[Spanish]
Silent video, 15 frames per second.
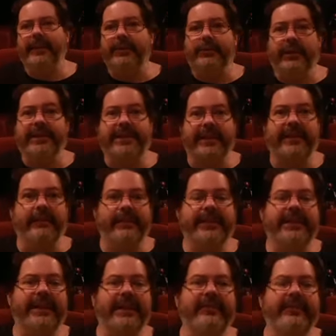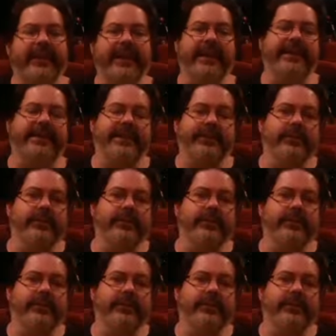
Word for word: eso hace realmente la diferencia.